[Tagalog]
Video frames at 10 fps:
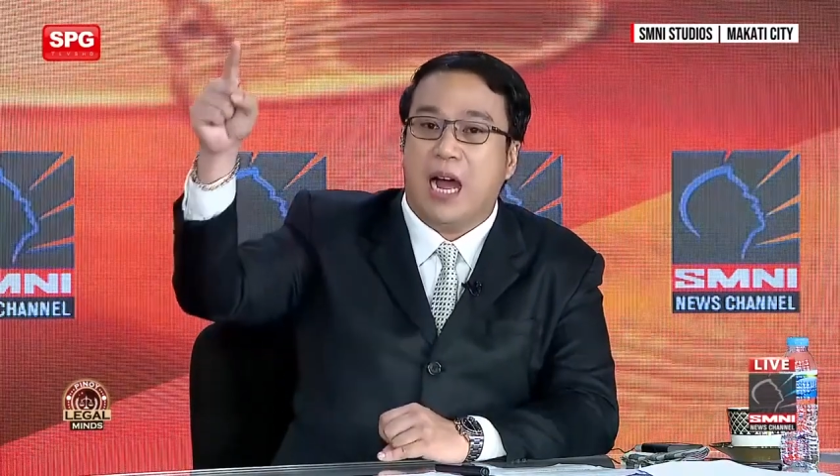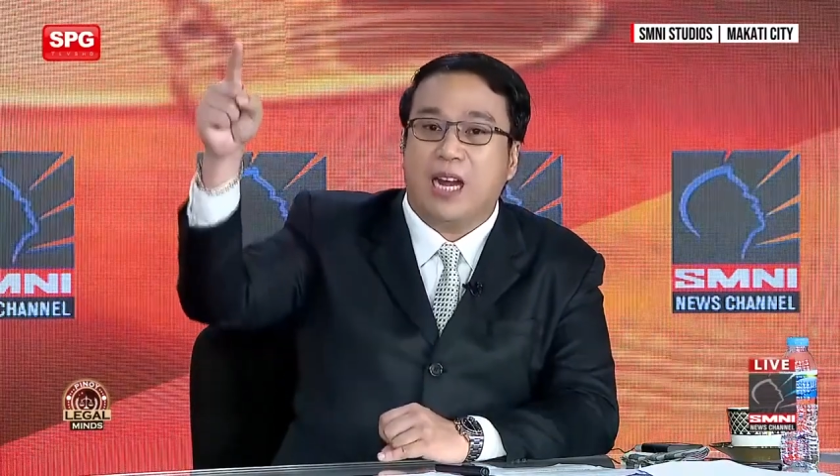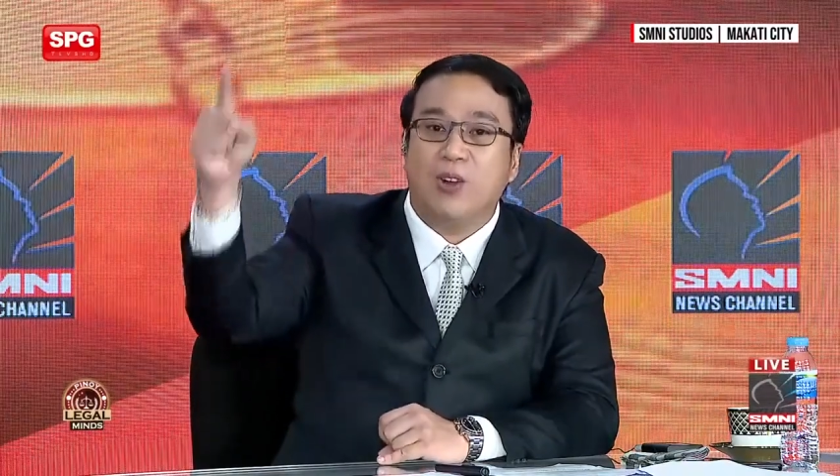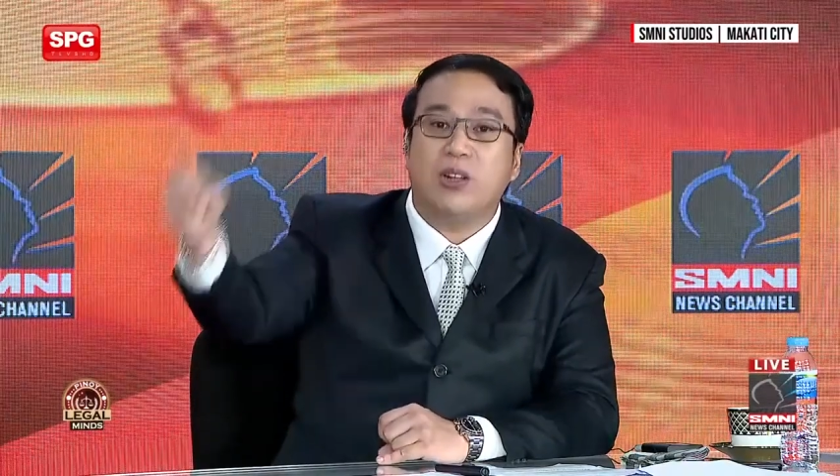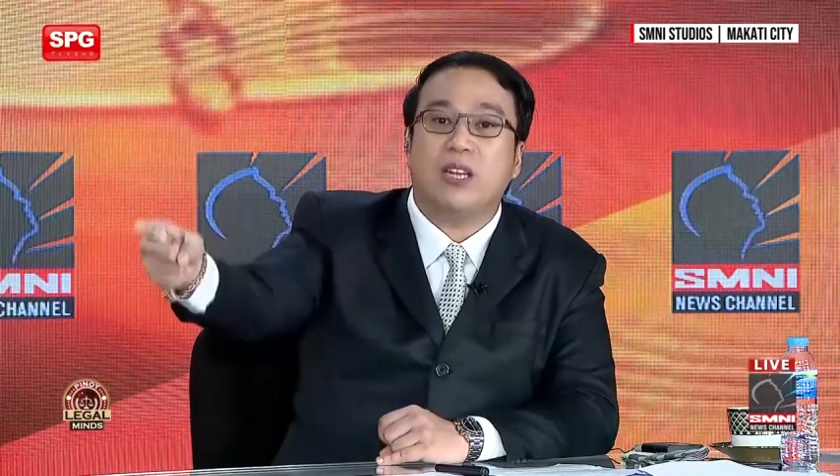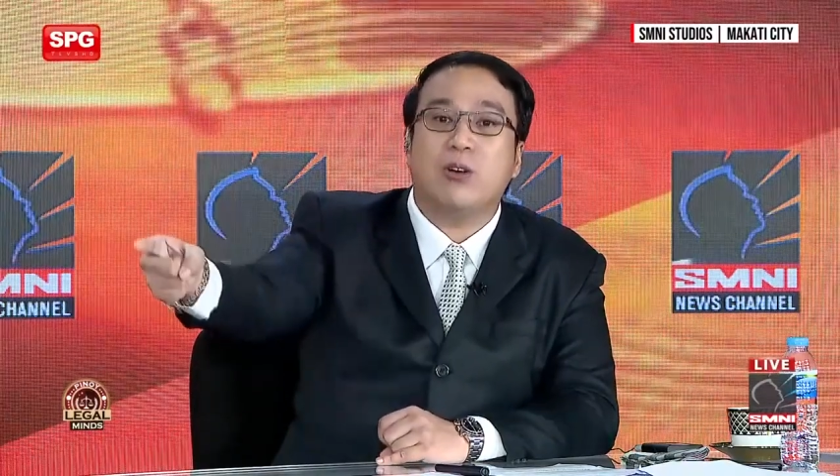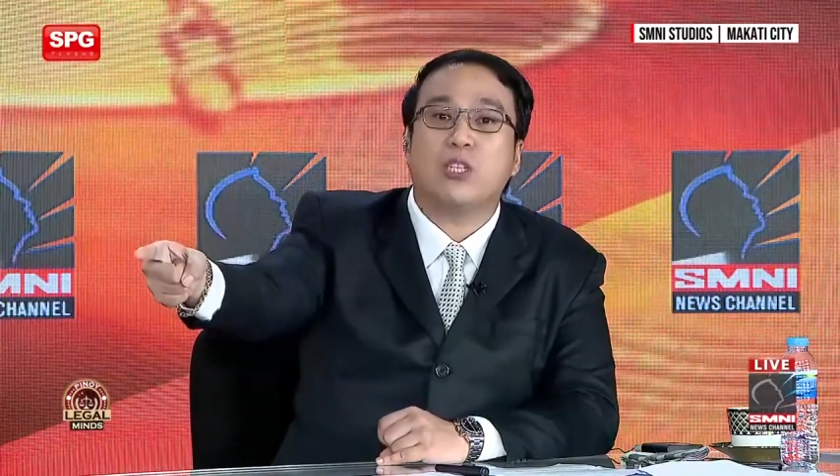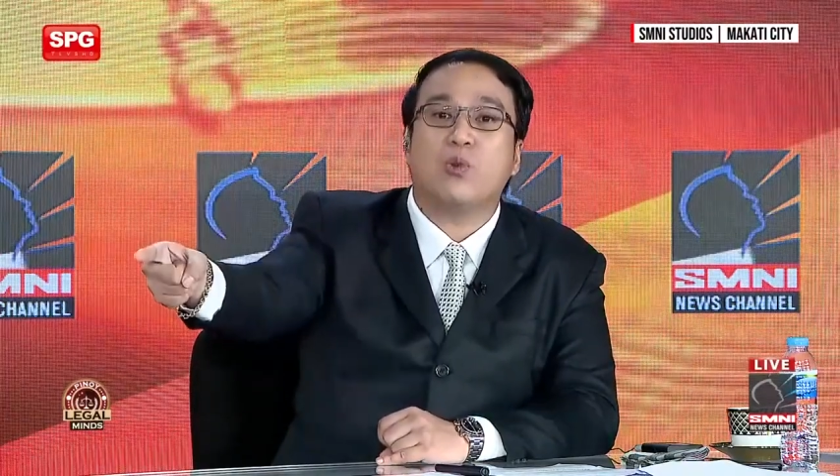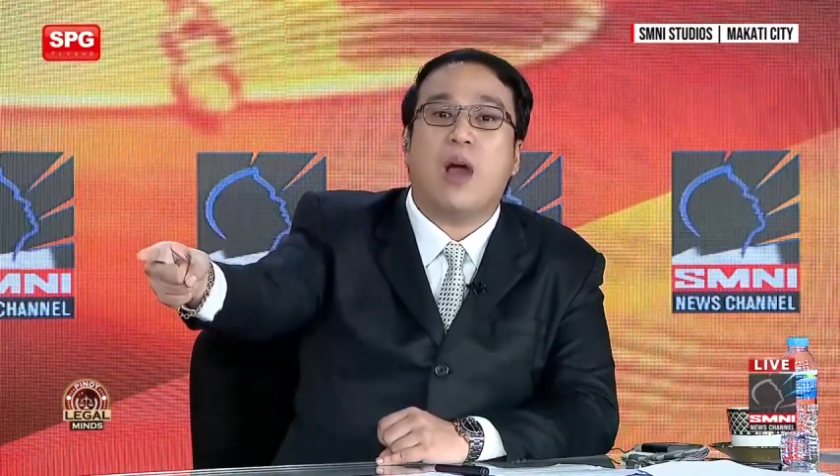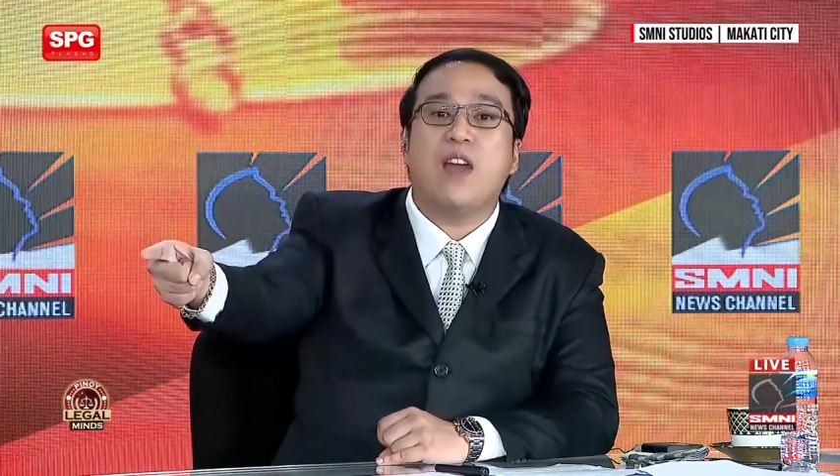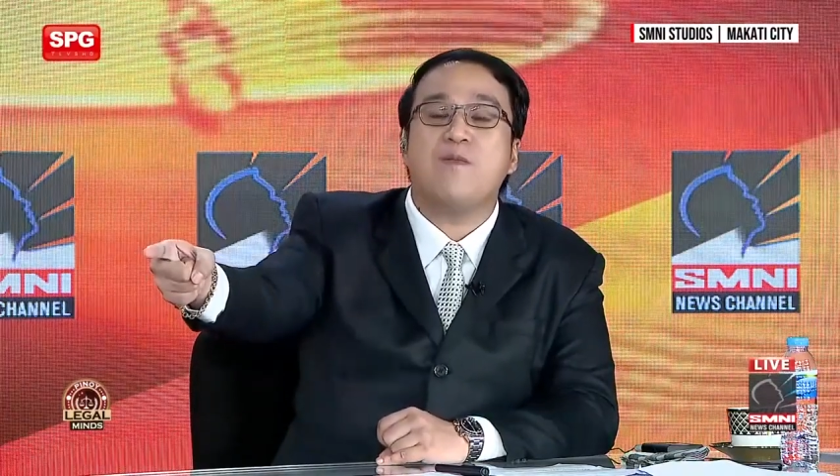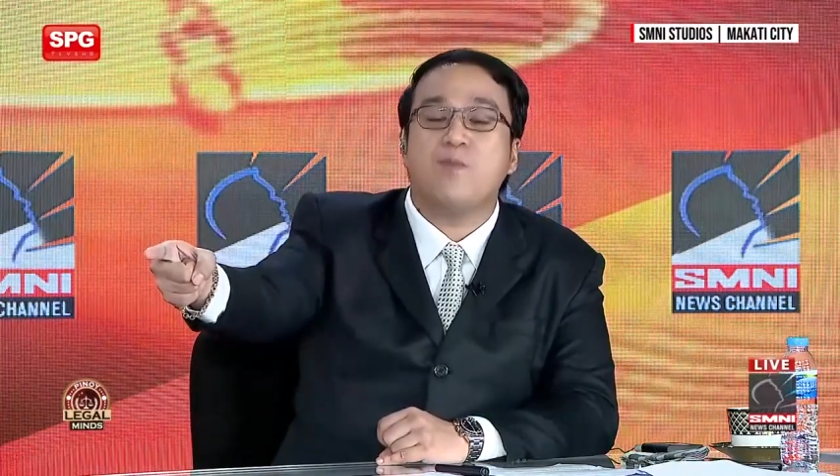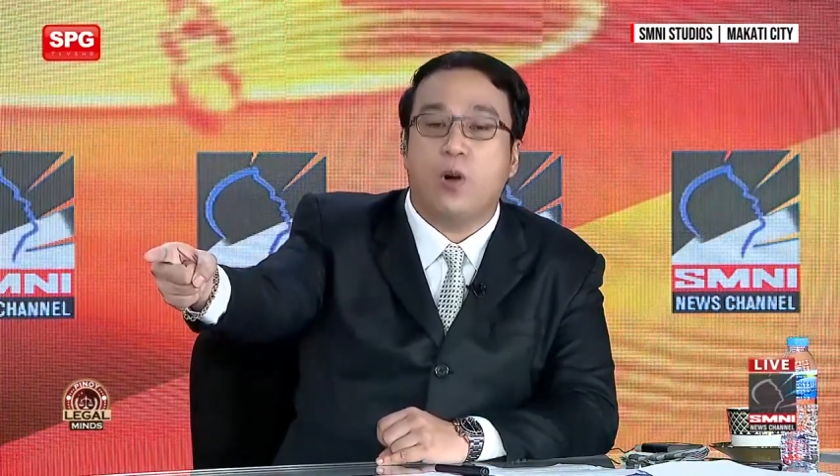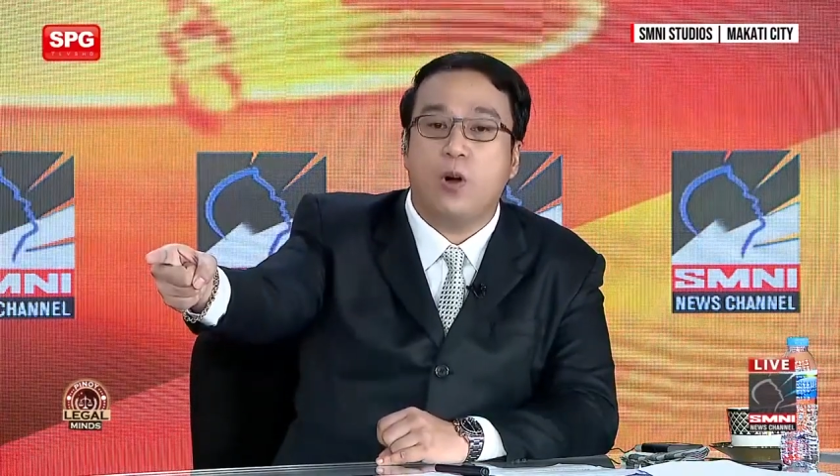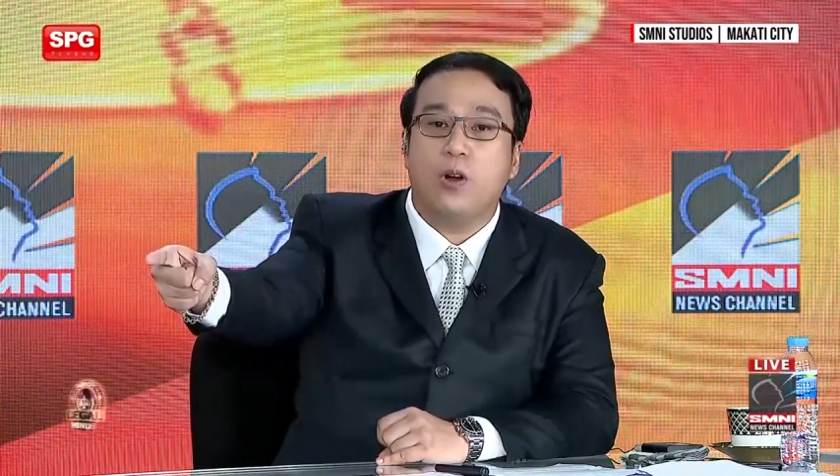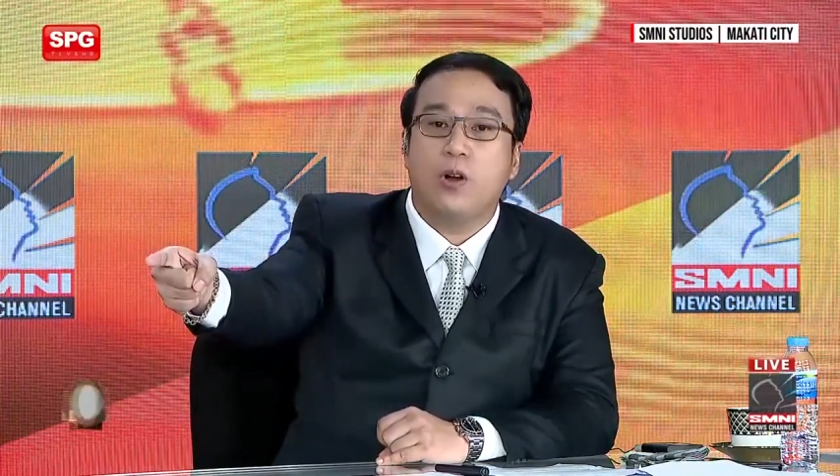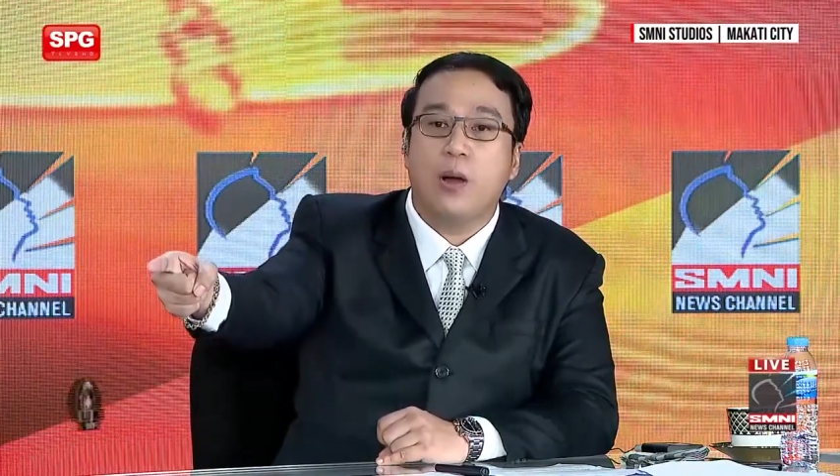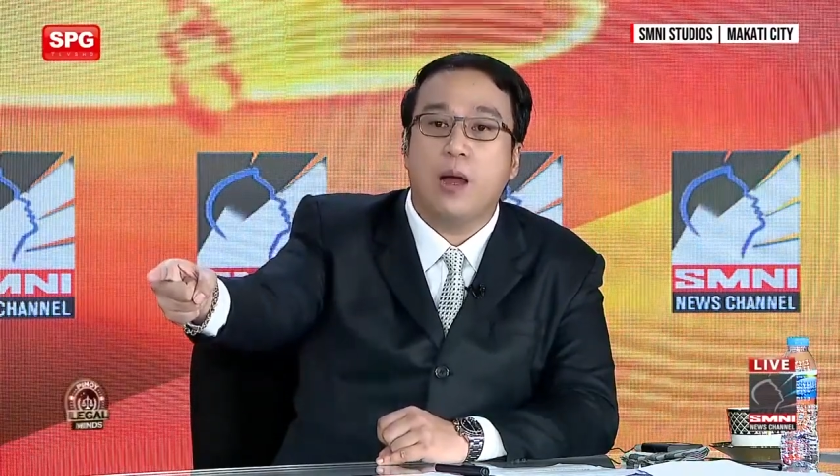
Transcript: adulterous wife mo,